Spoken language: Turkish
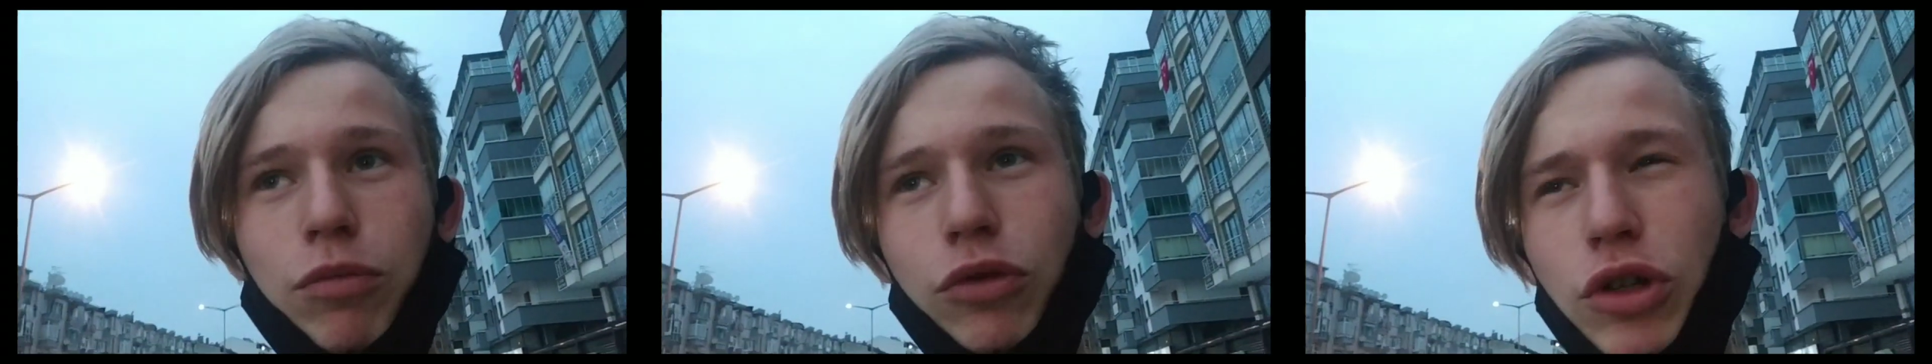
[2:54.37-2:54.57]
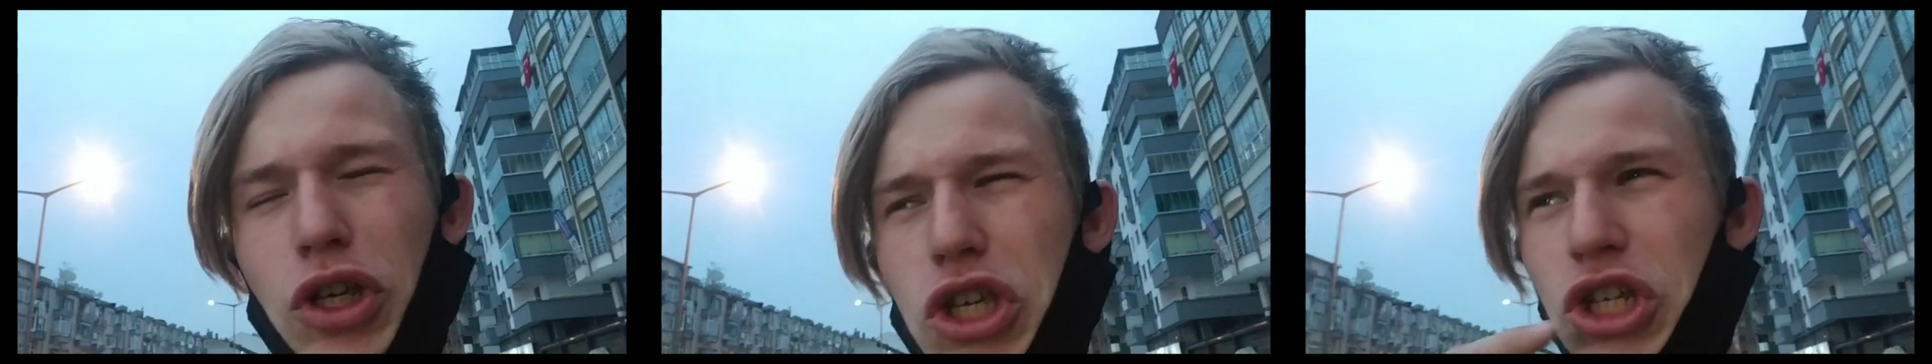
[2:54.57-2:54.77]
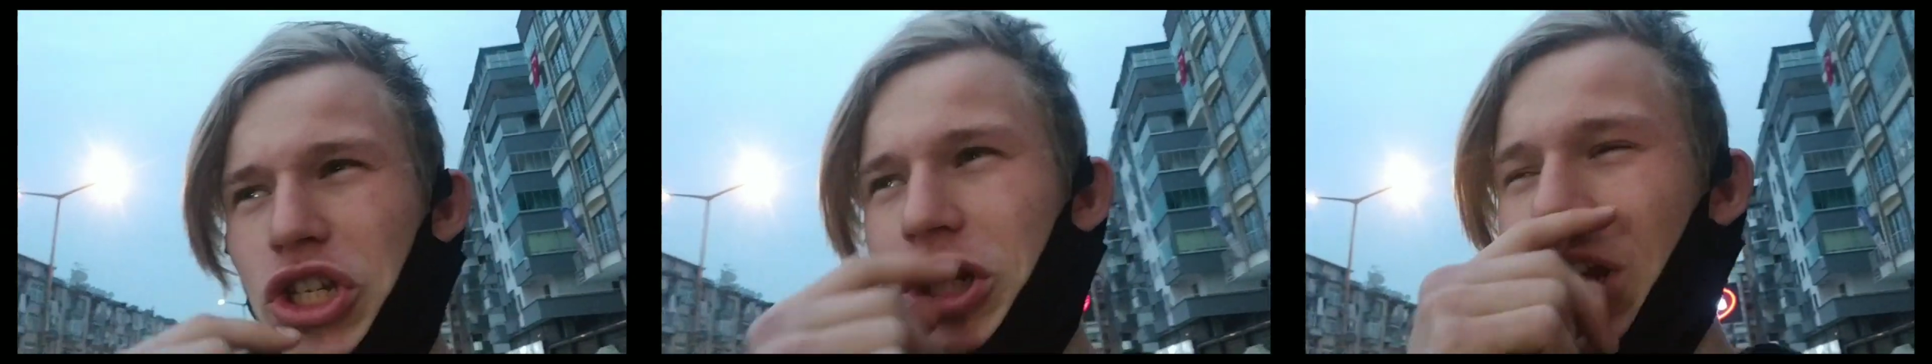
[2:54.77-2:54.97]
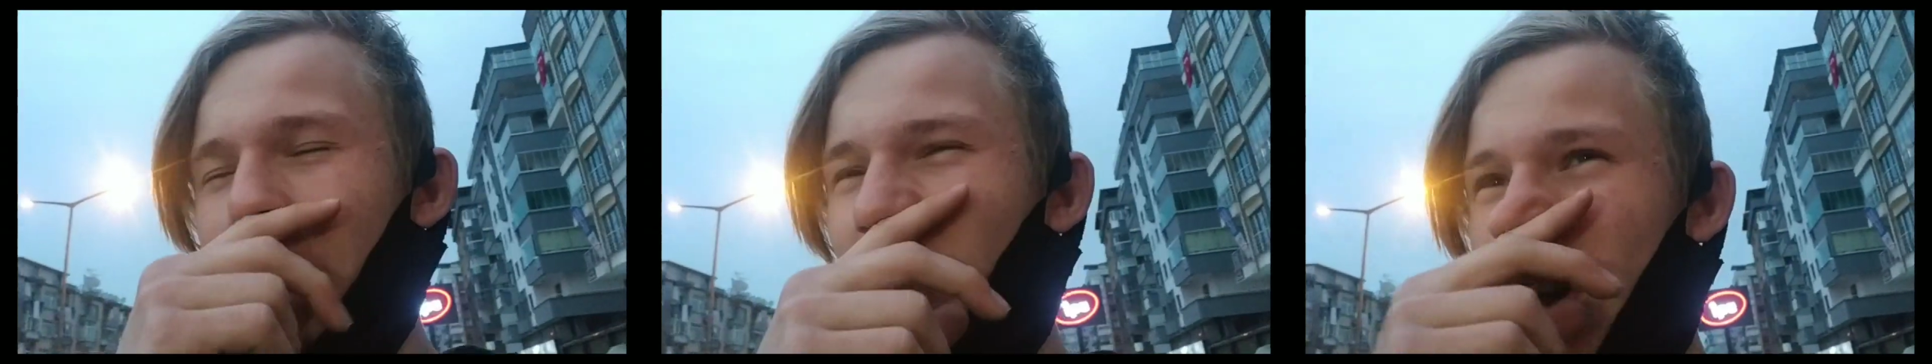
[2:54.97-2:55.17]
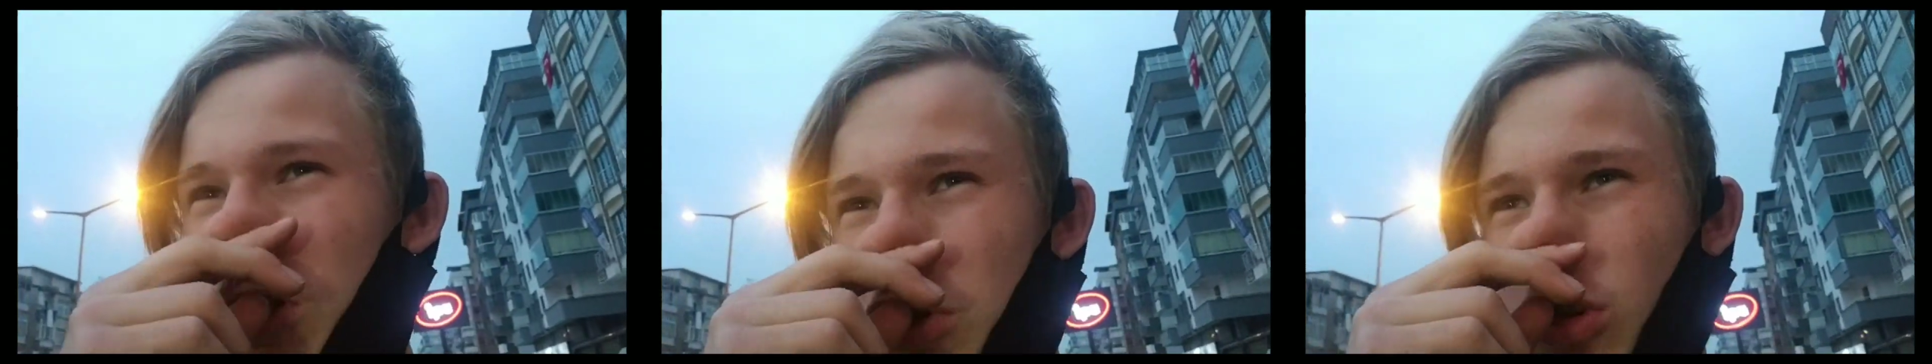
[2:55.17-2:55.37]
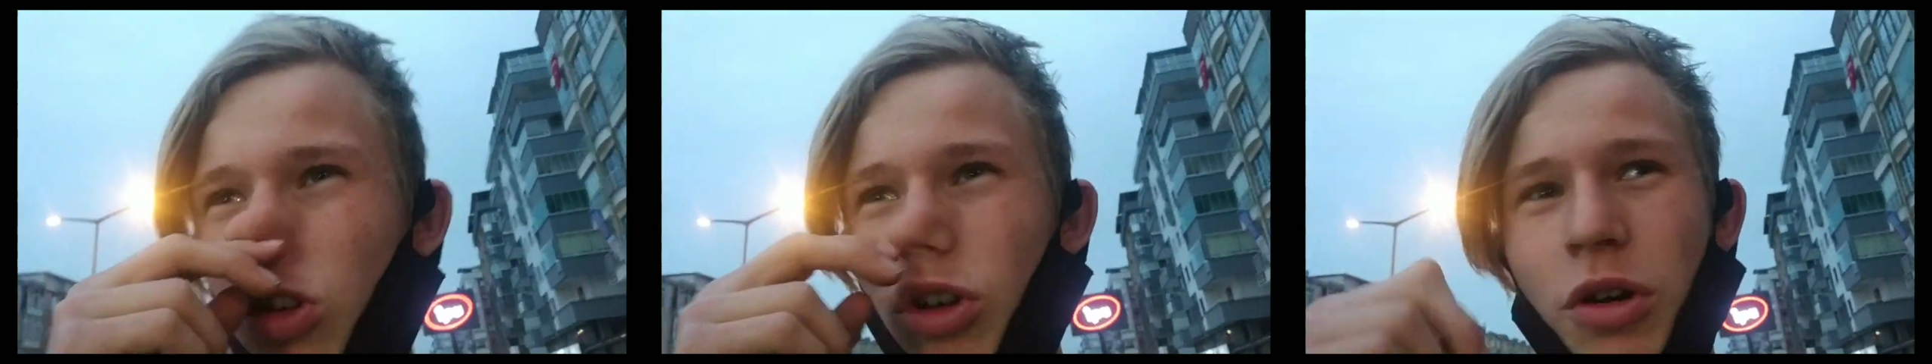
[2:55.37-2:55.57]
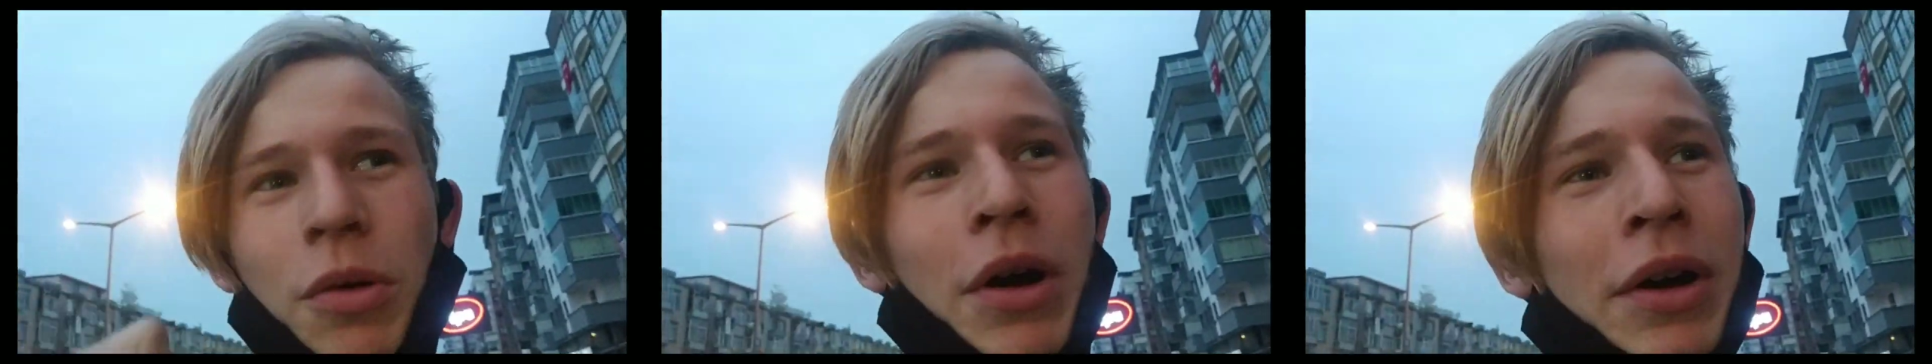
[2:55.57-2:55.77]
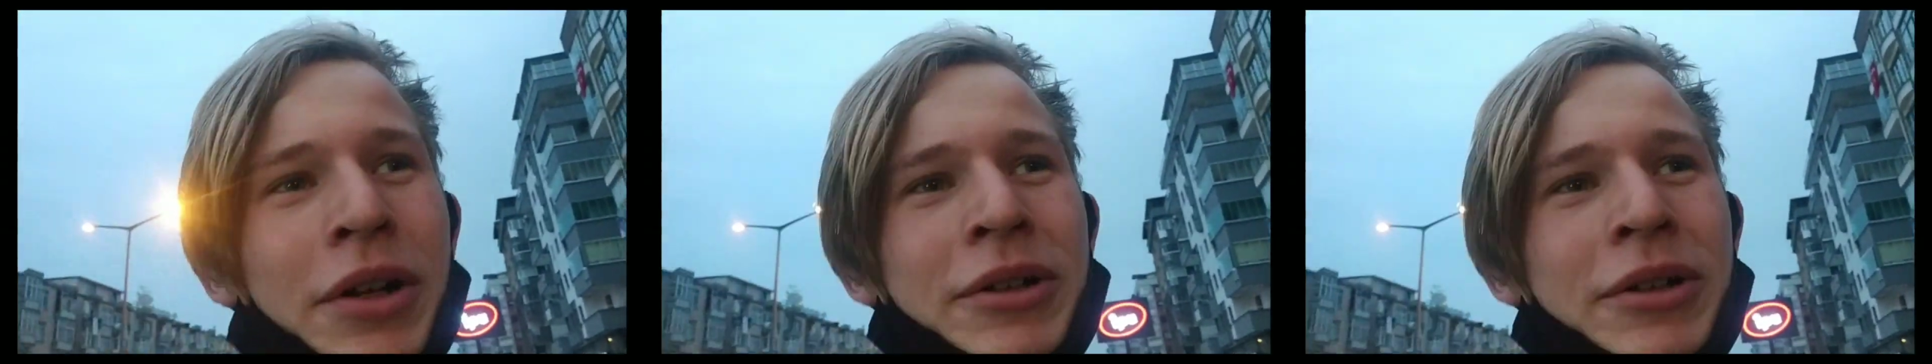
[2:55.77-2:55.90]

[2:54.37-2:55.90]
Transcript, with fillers: bunu ikinci defa söylüyorum.